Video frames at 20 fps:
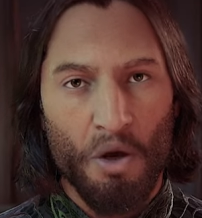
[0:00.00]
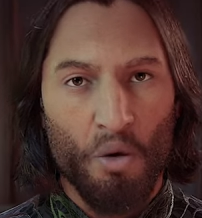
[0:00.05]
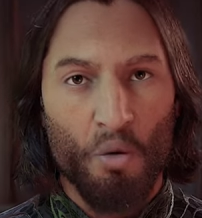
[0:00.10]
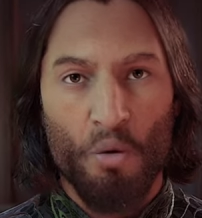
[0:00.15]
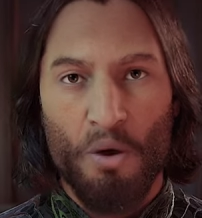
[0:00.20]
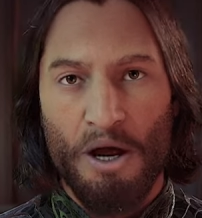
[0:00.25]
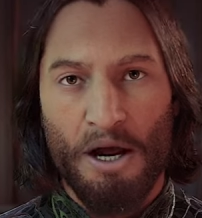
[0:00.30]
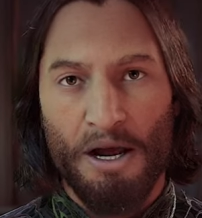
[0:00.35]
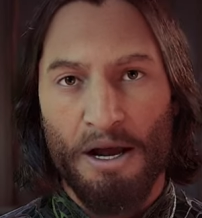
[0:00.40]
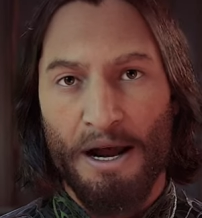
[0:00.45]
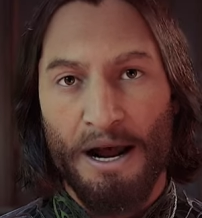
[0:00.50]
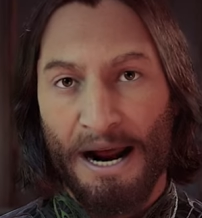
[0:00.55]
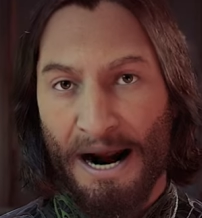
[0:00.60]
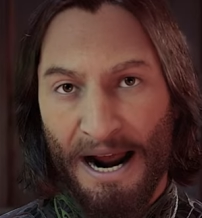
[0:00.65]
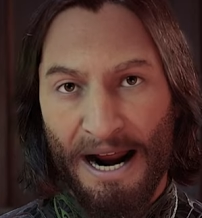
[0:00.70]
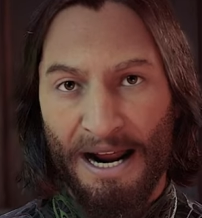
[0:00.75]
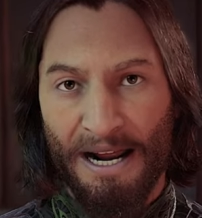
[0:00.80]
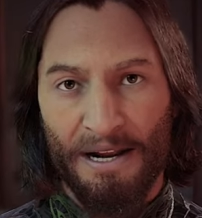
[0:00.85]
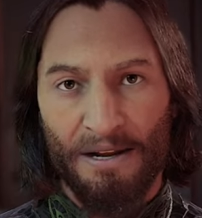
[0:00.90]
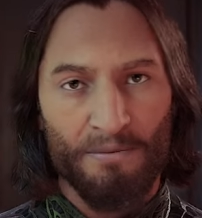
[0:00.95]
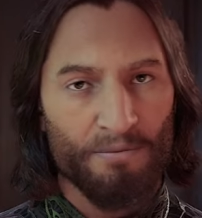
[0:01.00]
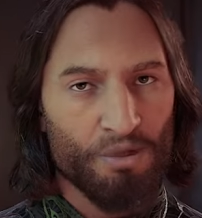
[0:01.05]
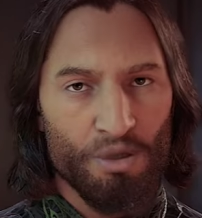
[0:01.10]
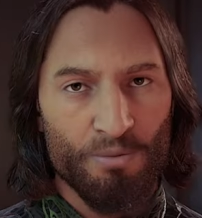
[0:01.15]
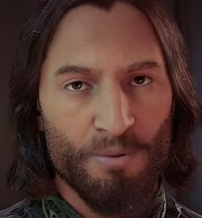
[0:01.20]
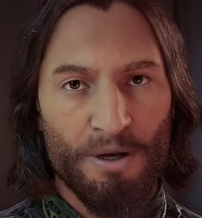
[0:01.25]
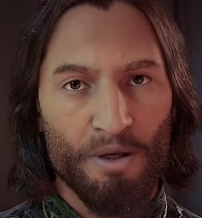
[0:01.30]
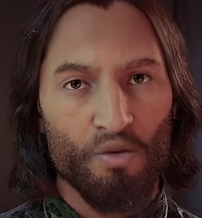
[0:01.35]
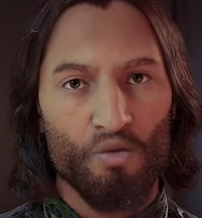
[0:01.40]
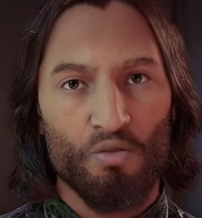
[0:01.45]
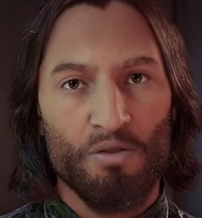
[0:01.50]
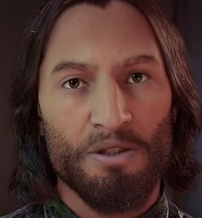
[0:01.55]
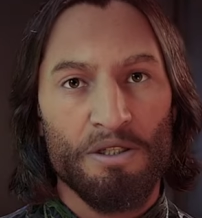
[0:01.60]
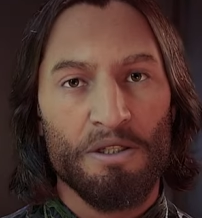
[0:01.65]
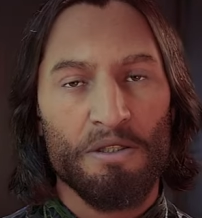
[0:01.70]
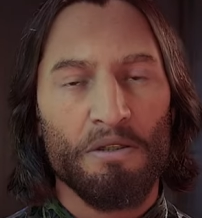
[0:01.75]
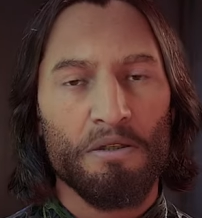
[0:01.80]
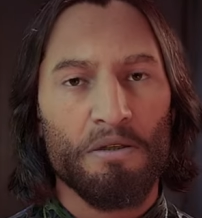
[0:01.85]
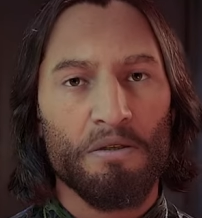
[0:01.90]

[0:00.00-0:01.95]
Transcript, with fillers: هو عاقل مش مجنون